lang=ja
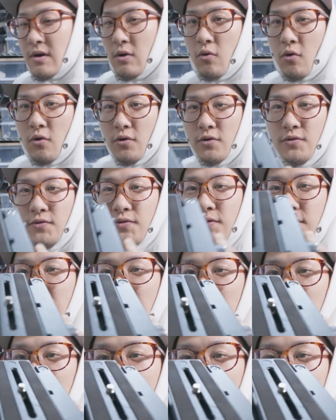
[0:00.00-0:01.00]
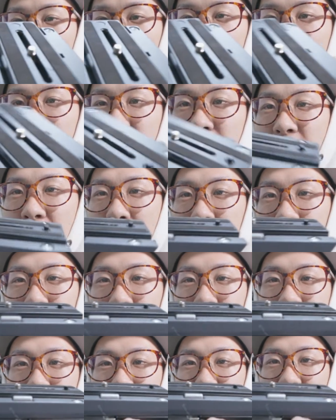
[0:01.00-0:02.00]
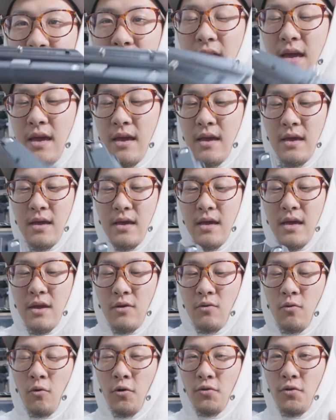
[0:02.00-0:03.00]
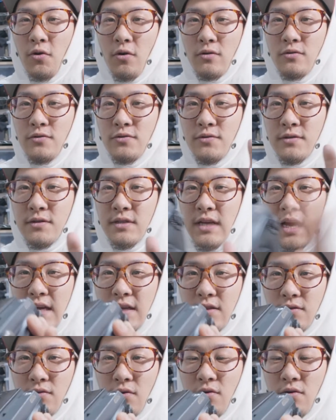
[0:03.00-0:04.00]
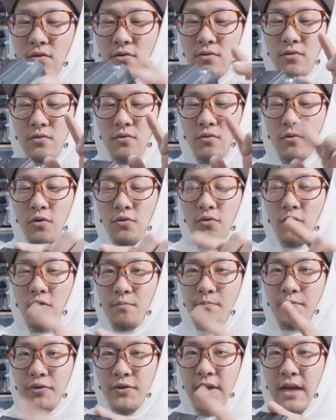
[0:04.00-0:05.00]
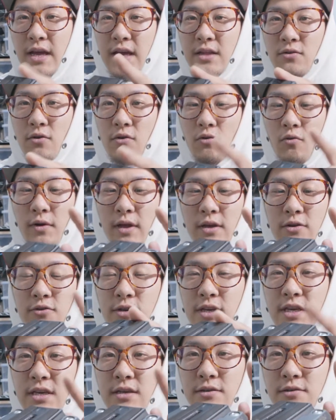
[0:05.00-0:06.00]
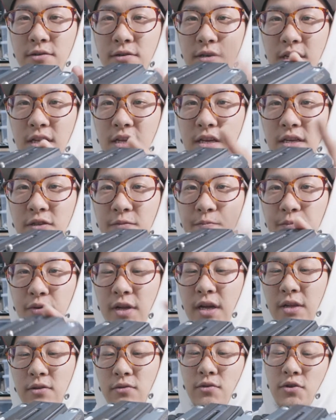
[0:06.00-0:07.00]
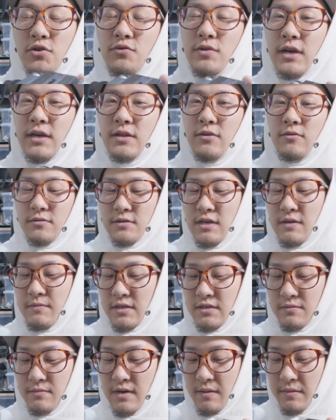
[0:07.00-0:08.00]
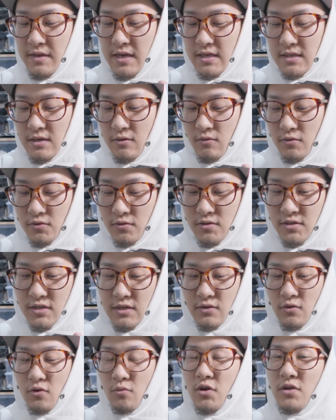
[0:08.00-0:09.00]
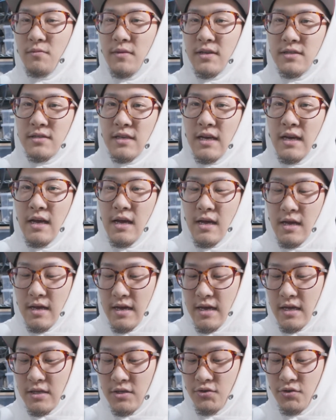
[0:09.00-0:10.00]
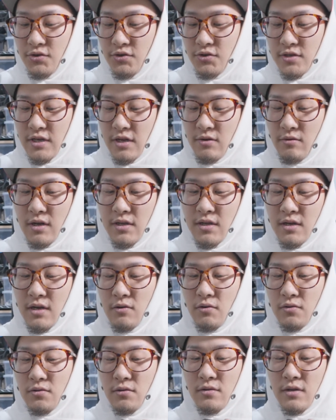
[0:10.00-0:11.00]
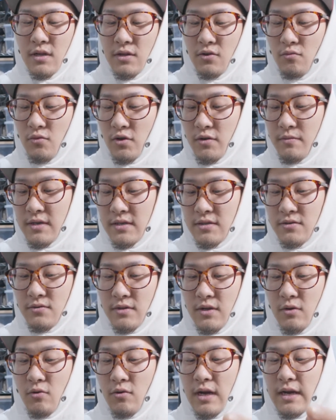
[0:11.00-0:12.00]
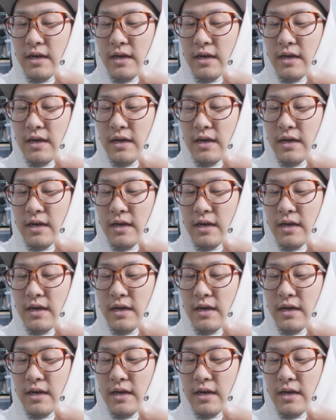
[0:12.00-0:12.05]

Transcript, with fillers: こういう風になってるわけですね。で、この雲台とこのプレート、これクイックリリースプレートというわけでございます。皆さんご存知だと思います。中級者の方がほとんどだと思いますので、ご